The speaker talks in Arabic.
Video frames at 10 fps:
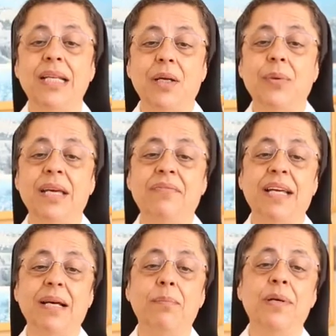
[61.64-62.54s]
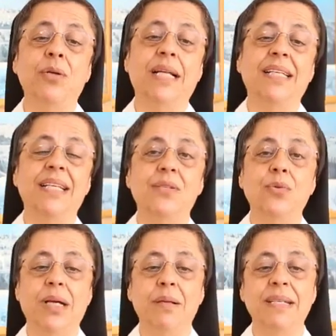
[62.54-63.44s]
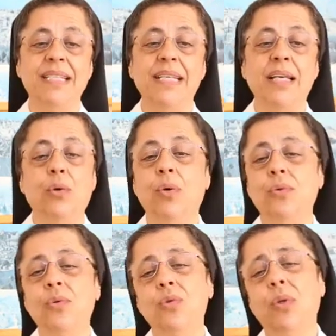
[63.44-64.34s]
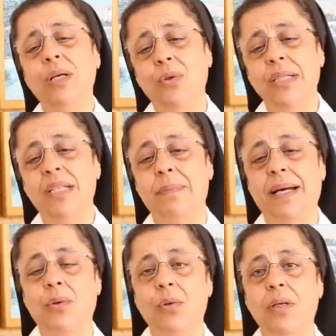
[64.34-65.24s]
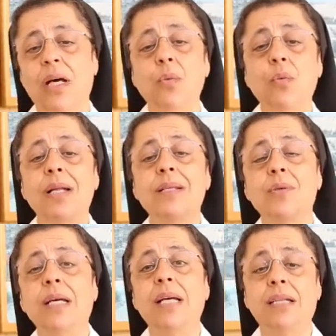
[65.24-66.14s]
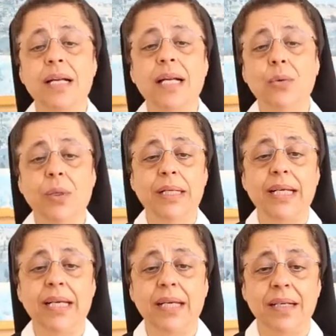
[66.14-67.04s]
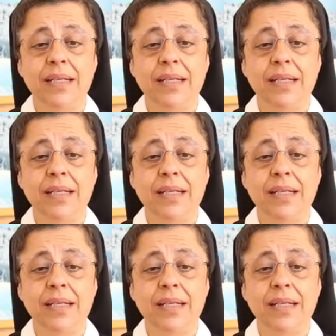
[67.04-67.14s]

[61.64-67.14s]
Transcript: اللي واقف يخبرهم عن يسوع المسيح وانه شو حلو نتبعه اول سؤال طرحوه عليه